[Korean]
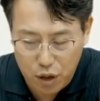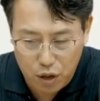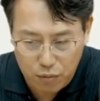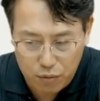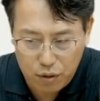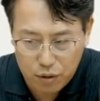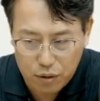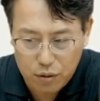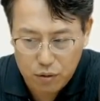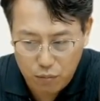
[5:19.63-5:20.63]
여러분.
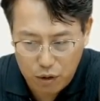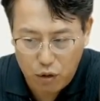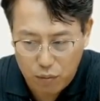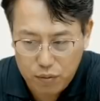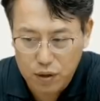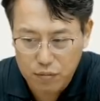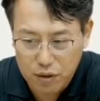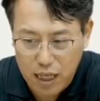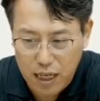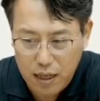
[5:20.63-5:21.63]
공매도가
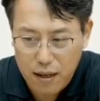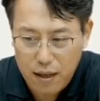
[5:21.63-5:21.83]
없었습니다.